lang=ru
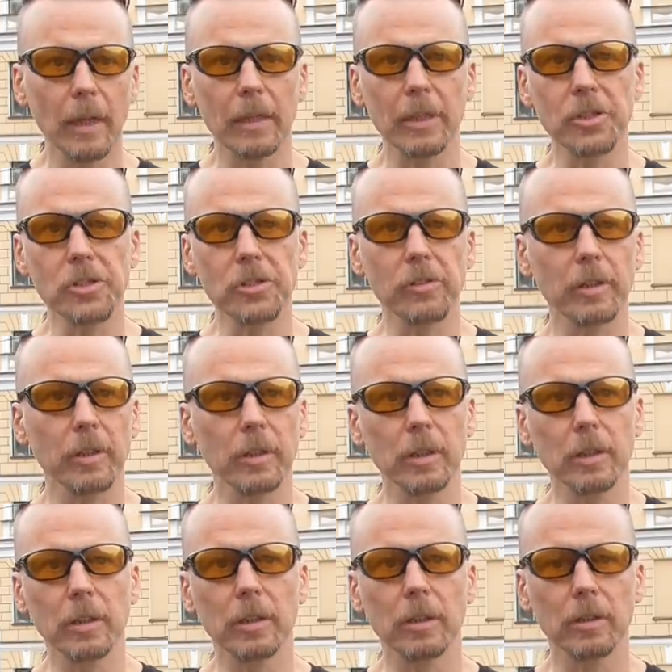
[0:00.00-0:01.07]
Значит,
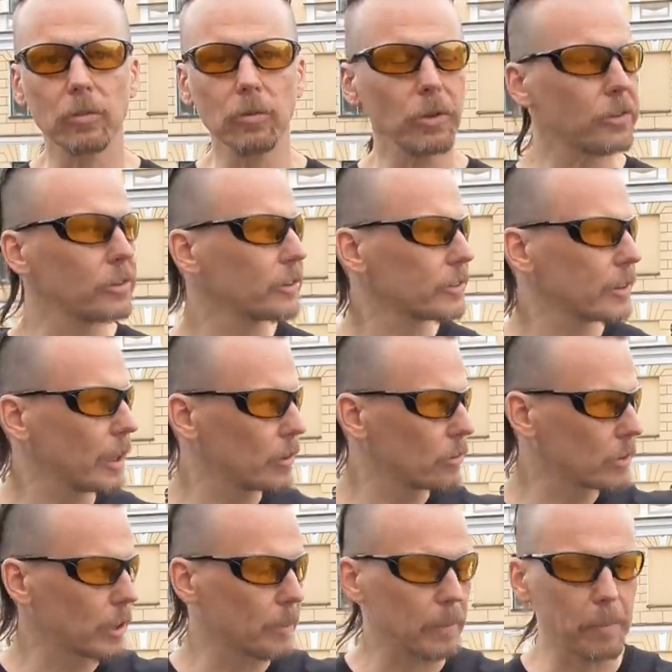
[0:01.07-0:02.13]
э, двое из них стояли
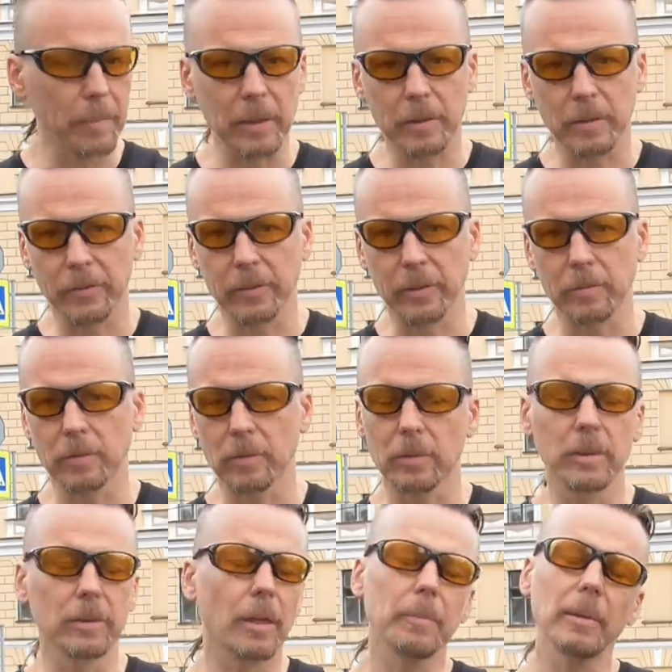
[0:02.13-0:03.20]
вот там на банковском,
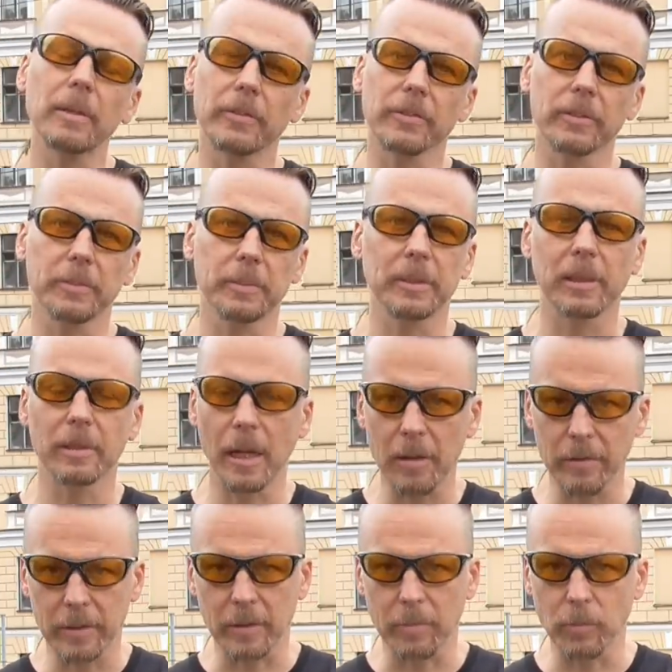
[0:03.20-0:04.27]
не на банковском, извините, на
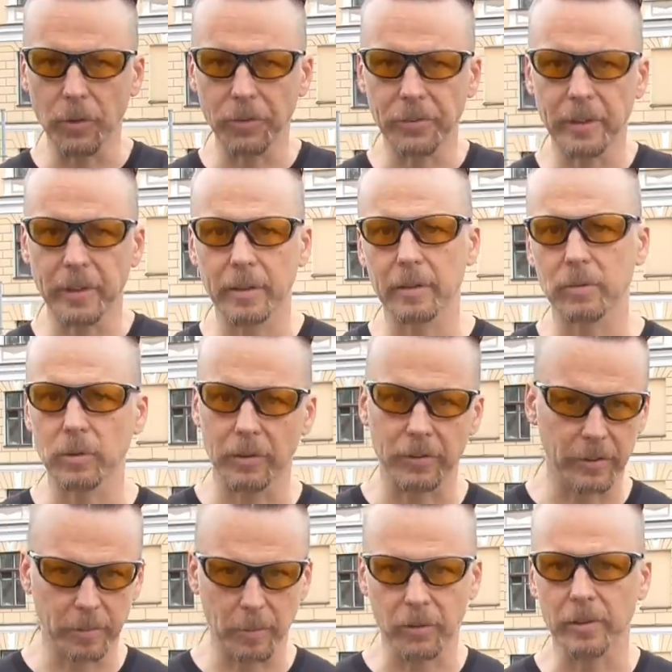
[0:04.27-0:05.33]
львином мостике. У
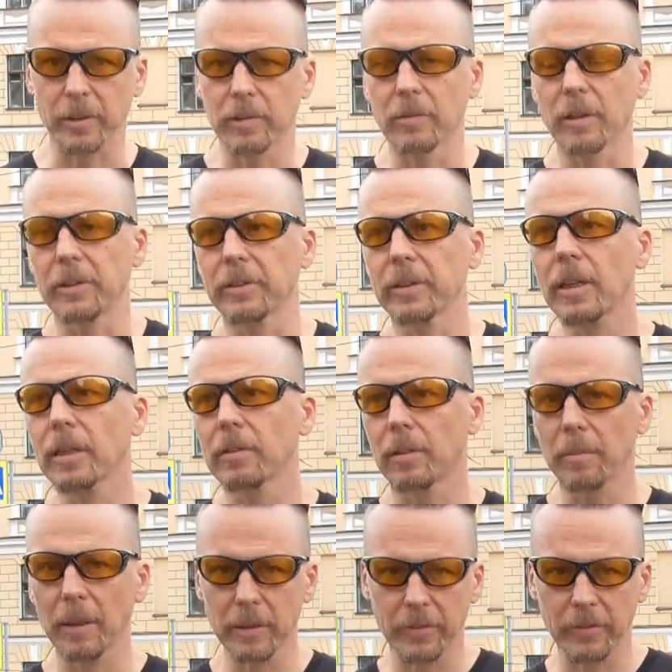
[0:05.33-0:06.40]
нас есть просто их два
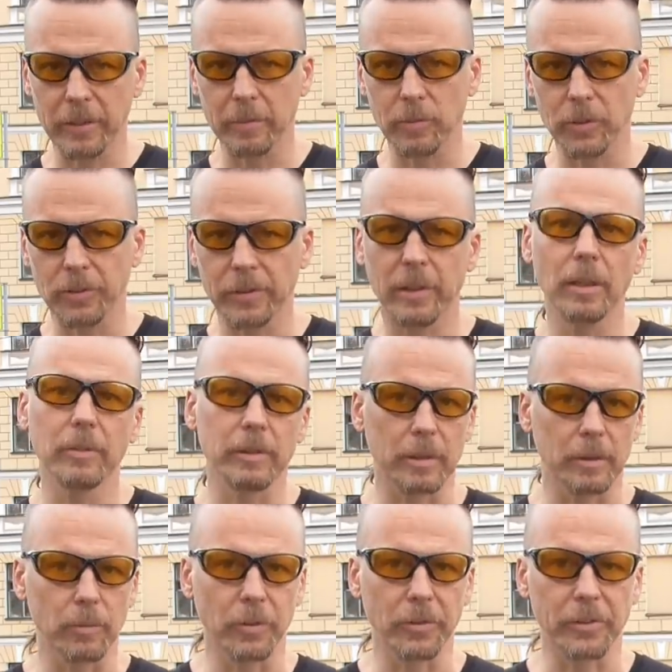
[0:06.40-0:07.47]
одинаковых, банковский мостик и
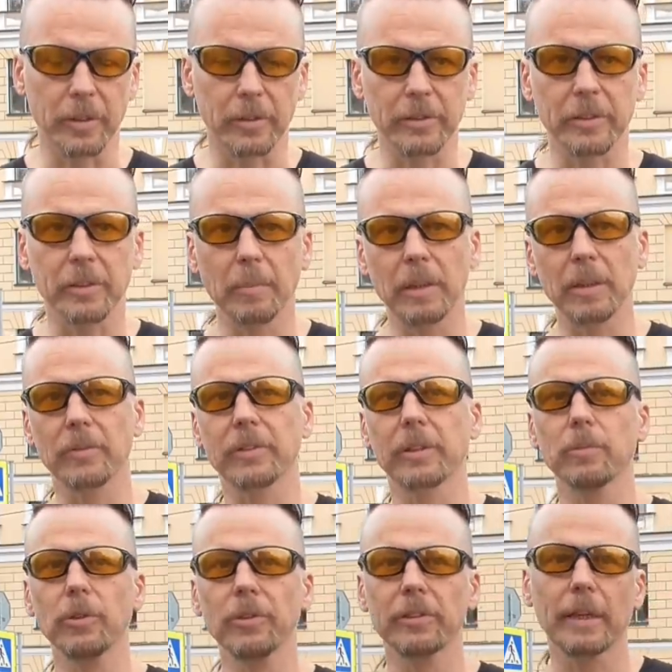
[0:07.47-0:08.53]
львиный мостик. Кстати,
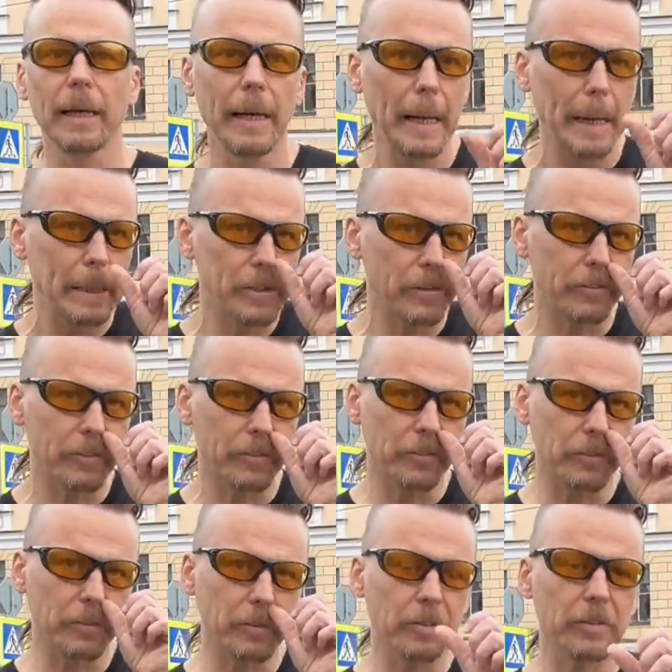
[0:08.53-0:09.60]
банковский мостик часто
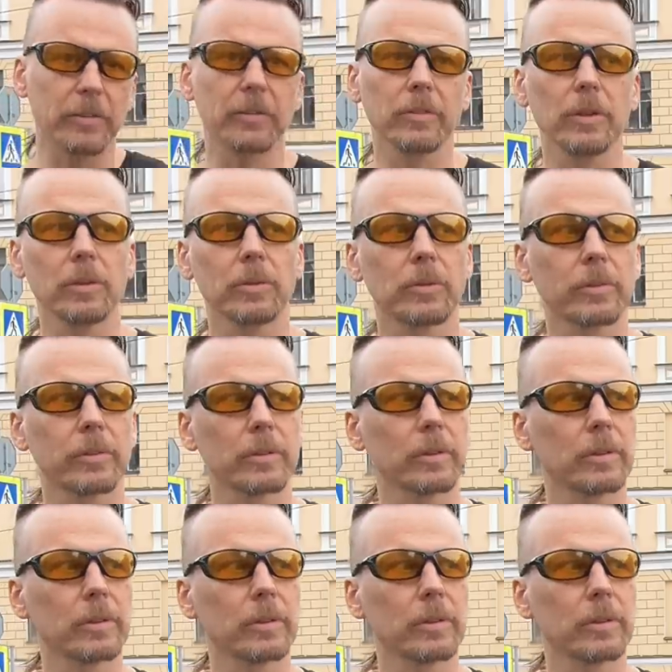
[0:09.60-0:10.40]
называют